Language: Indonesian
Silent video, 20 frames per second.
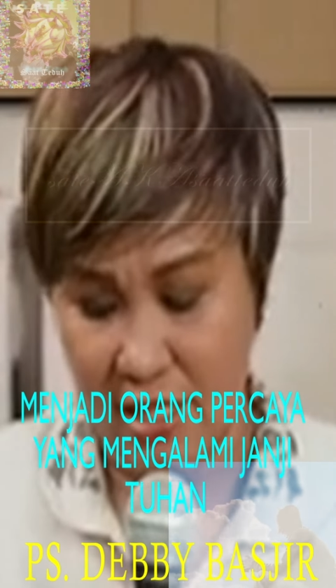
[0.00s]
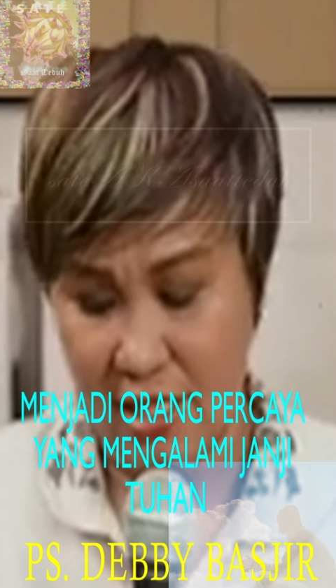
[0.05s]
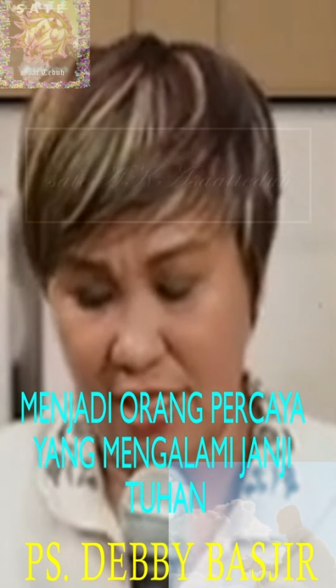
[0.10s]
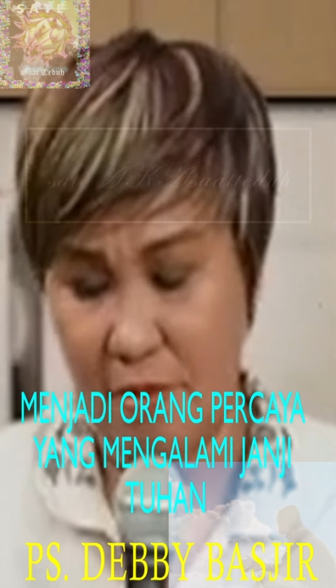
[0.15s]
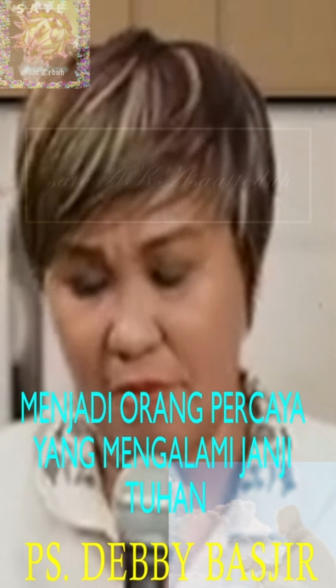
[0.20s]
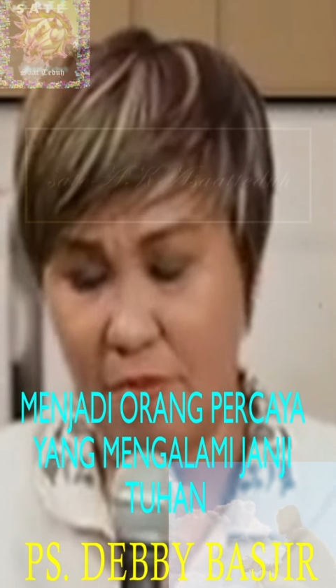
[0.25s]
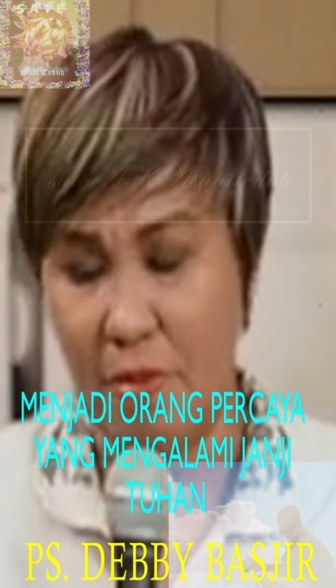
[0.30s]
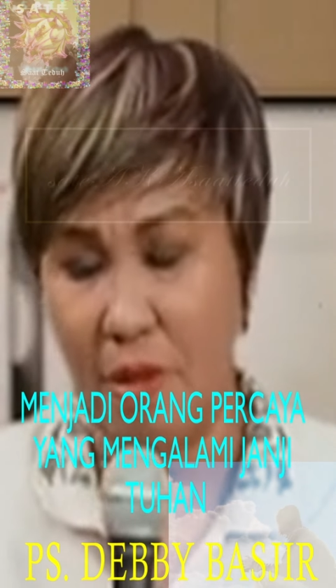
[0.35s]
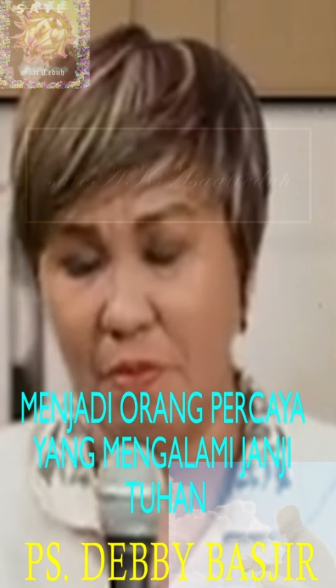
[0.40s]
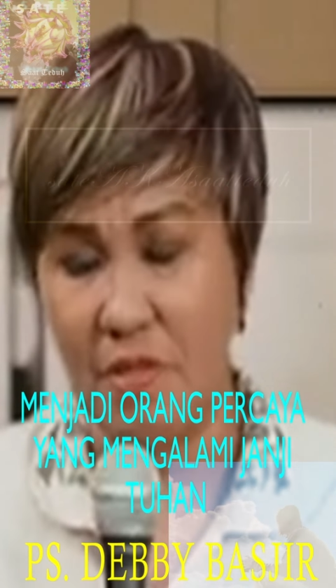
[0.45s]

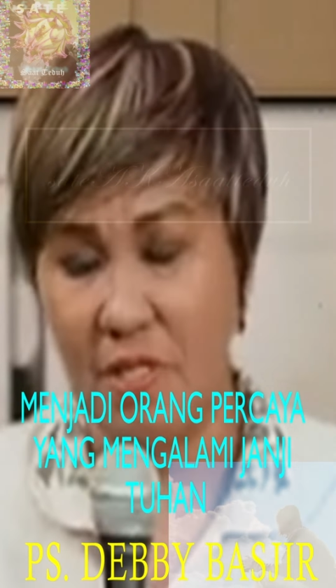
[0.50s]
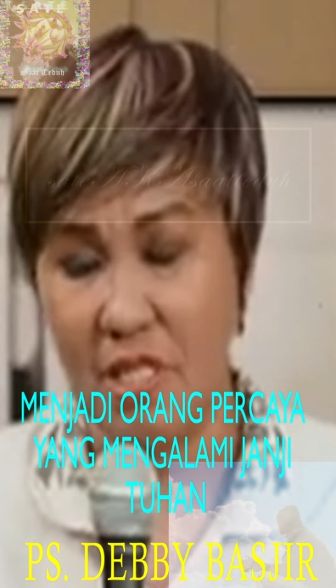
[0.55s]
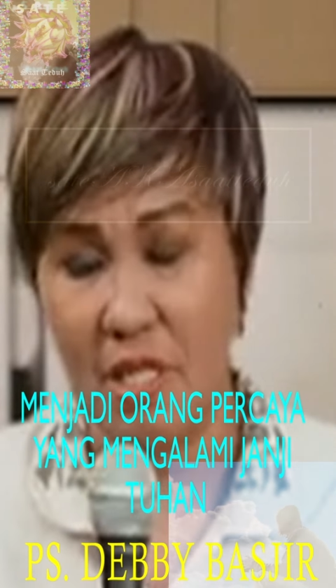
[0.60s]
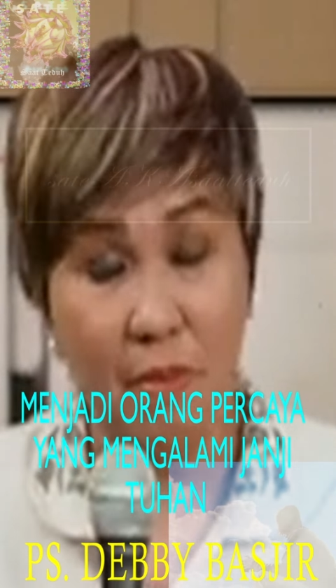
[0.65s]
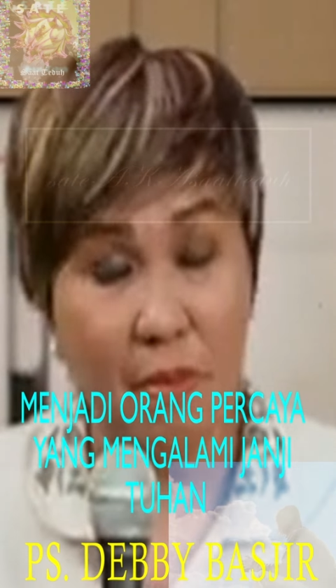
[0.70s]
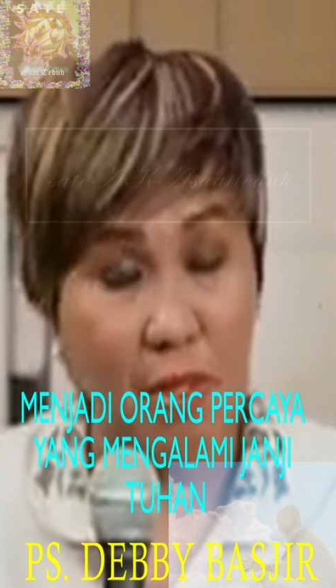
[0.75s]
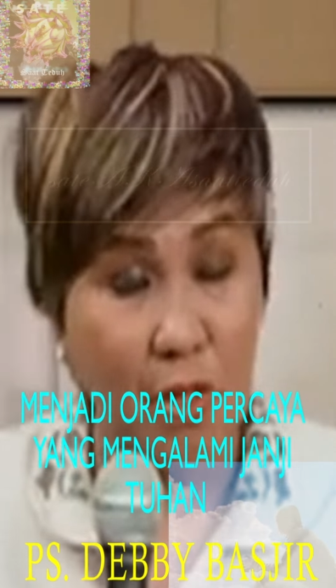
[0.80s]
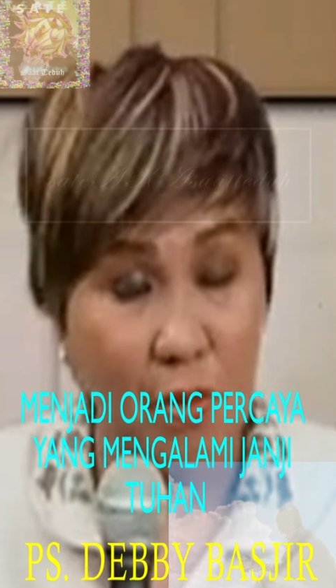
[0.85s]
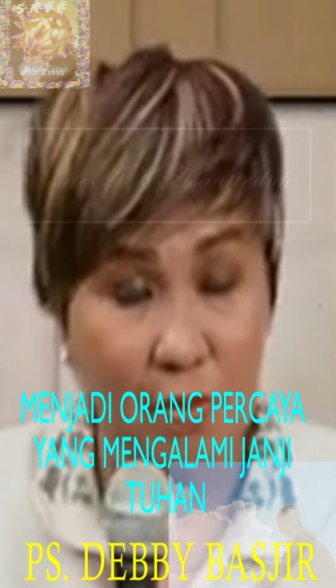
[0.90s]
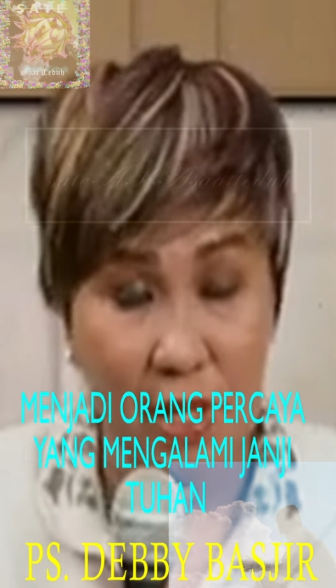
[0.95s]
sebab
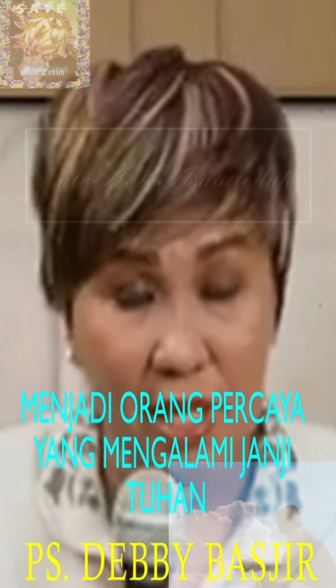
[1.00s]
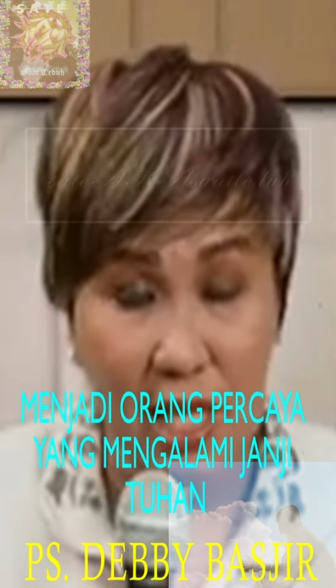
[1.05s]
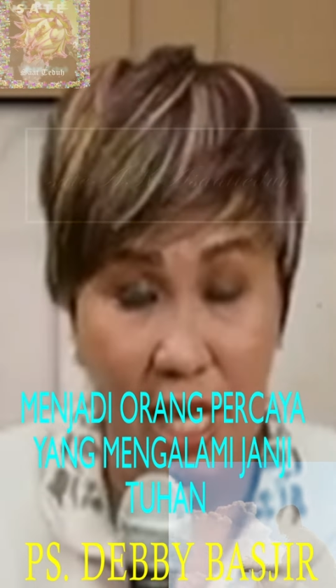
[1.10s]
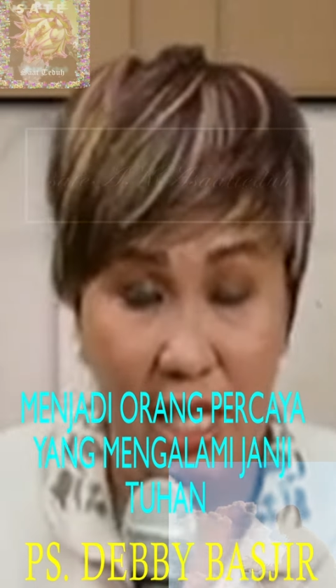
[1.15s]
sebelum